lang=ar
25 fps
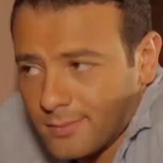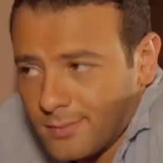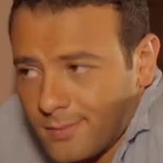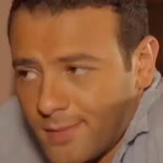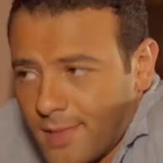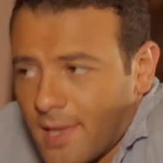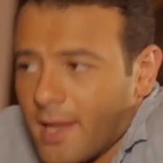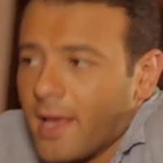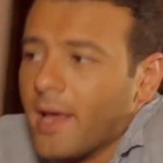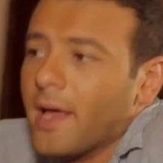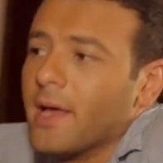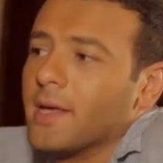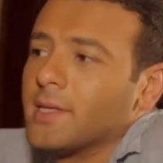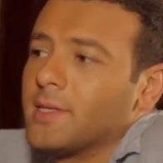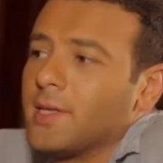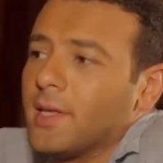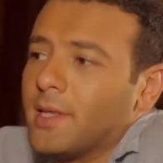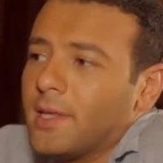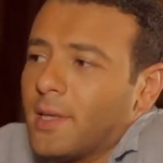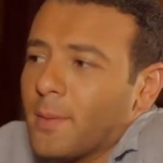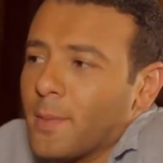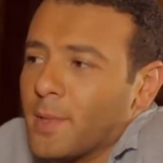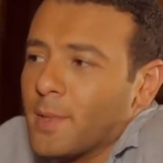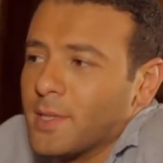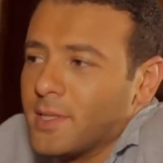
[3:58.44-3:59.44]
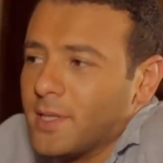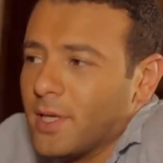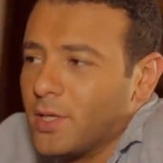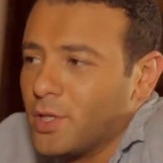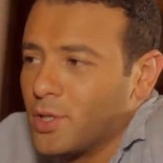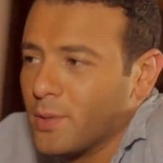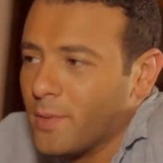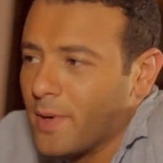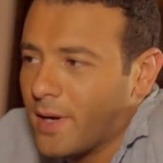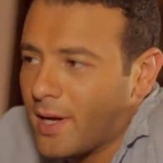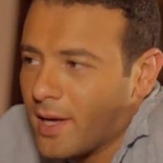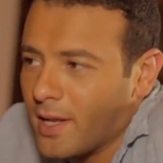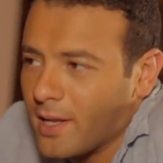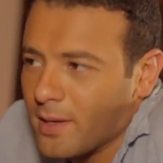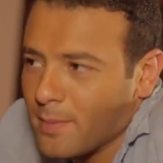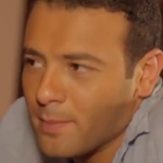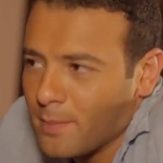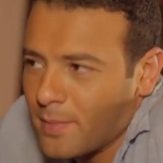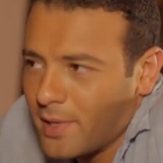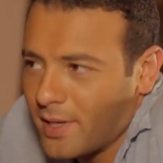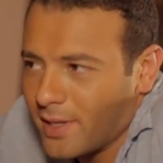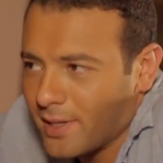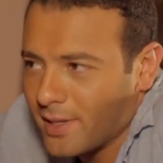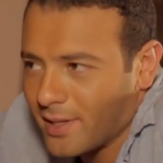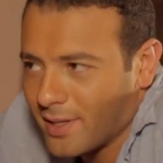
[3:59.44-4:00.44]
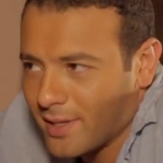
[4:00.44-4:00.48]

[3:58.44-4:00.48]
لا يا ستي ما نسيتش بكلم مين